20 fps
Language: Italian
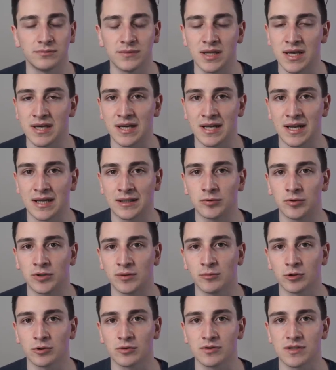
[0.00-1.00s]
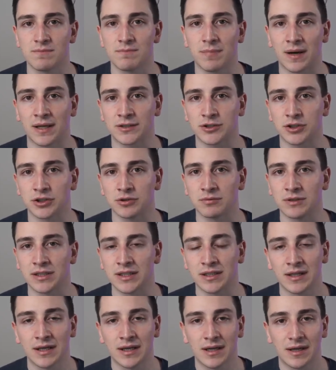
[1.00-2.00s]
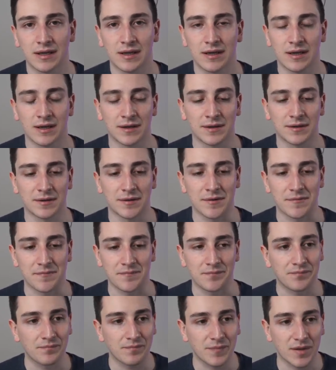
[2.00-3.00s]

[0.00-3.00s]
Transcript: degli aneddoti molto simpatici, quindi ehm,